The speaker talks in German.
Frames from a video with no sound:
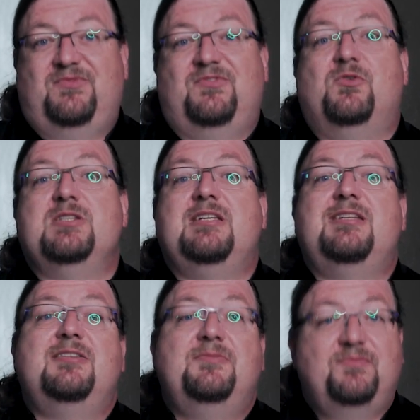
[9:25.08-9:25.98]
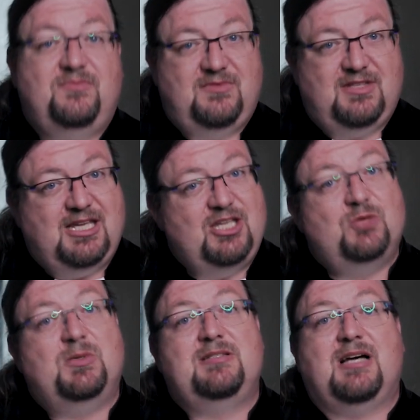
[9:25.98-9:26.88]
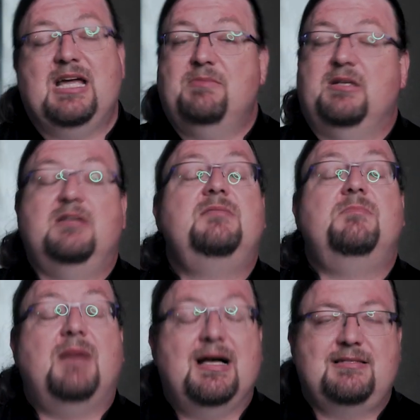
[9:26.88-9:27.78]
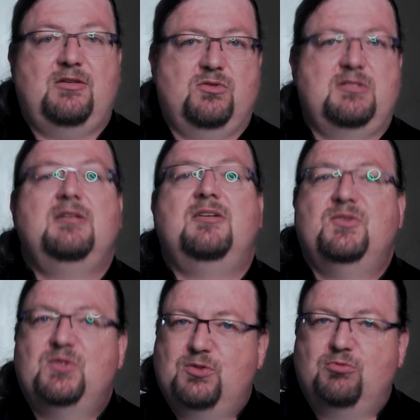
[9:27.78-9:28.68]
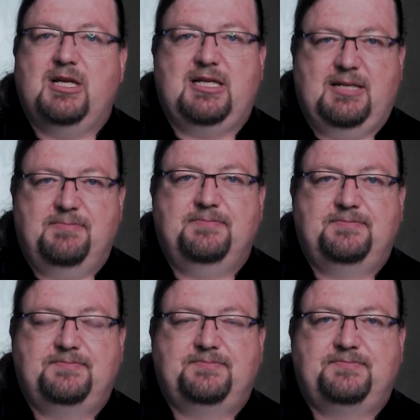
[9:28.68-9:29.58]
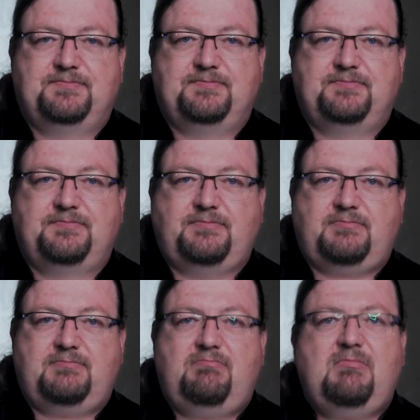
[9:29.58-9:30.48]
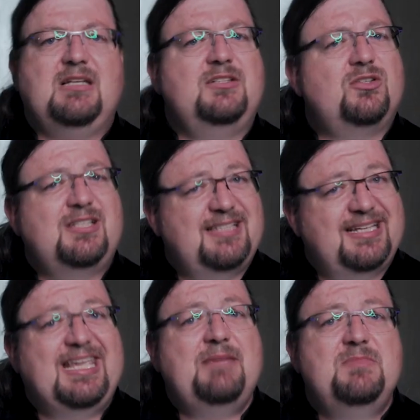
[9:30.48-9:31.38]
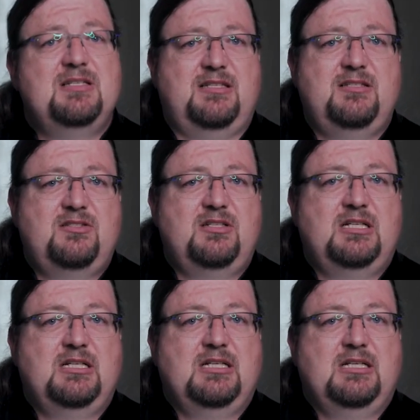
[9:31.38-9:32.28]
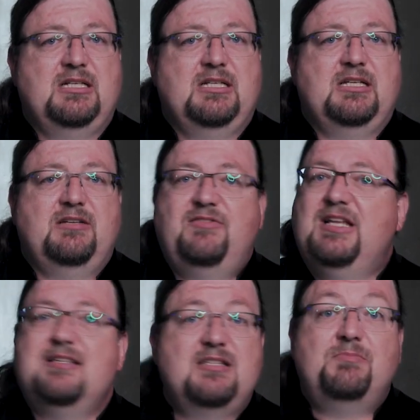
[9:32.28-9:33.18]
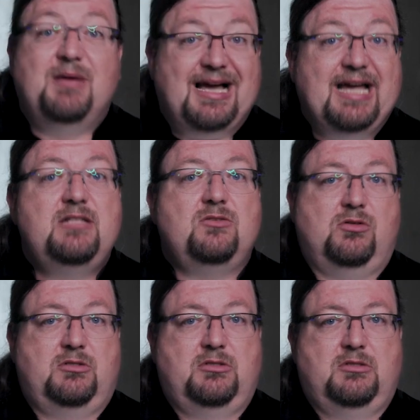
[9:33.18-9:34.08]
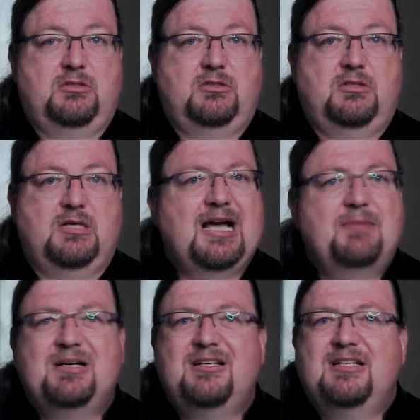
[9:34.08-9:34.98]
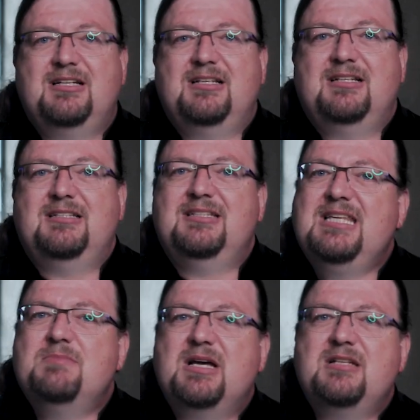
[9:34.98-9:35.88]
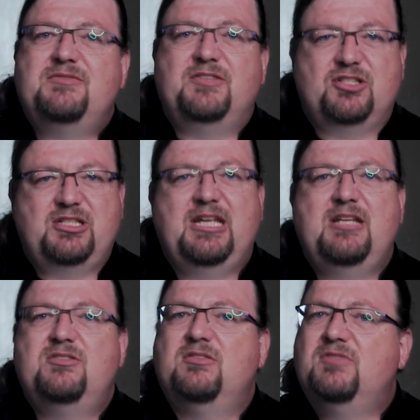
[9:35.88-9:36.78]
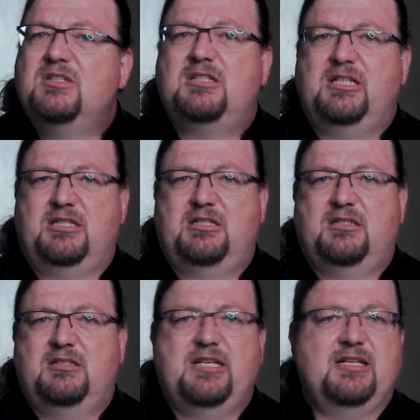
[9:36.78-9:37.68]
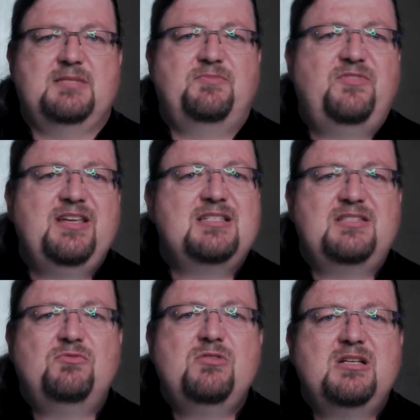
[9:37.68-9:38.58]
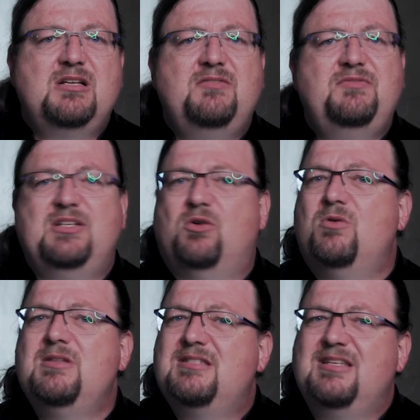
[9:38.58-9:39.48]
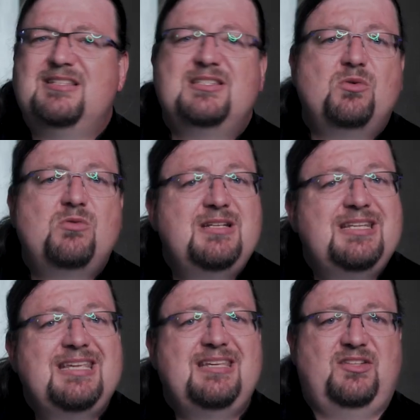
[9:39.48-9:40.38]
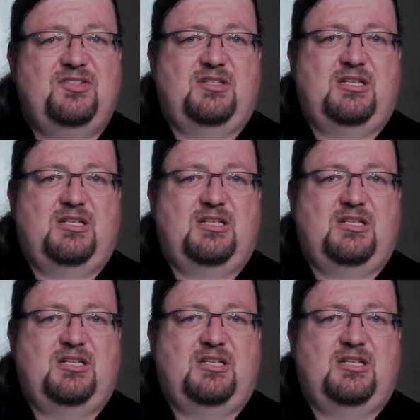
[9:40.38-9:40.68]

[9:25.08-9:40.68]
Vorsicht, ich übertreibe, maßlos zugegeben. Doch das Ergebnis ist, viele sind beeindruckt aber niemand versteht wirklich, denn das Pfingstwunder wiederholt sich so nicht.